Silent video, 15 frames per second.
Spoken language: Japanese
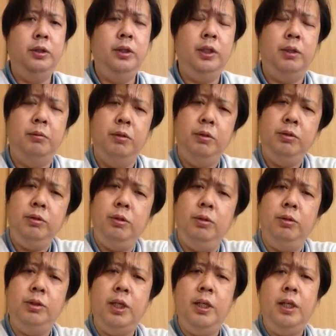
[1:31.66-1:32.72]
なんかものすごい
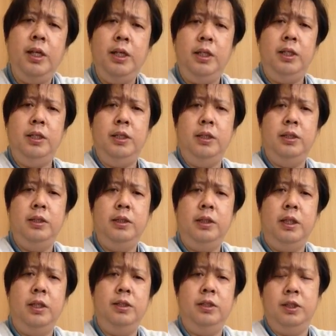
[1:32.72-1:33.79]
幼い
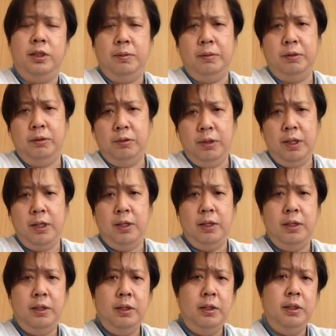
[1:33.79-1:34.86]
感じがしますよね
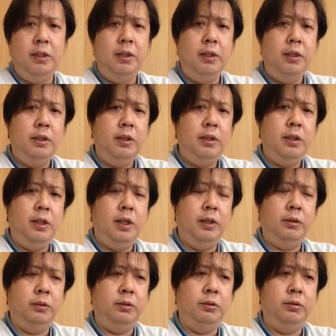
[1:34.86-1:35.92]
あ
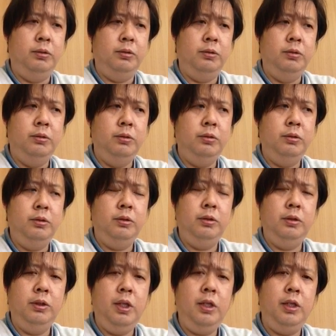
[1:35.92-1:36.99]
の
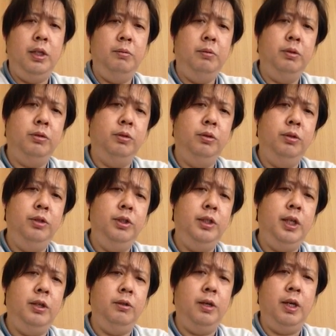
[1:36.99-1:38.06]
なんかね僕この事
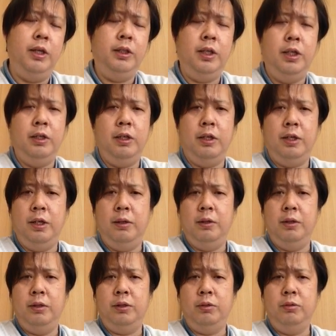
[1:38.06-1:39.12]
件の背景には
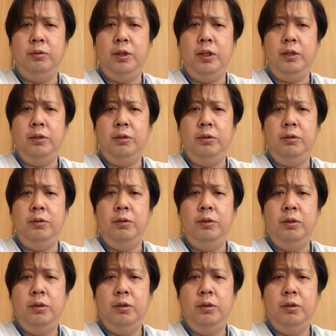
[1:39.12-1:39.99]
ね少年の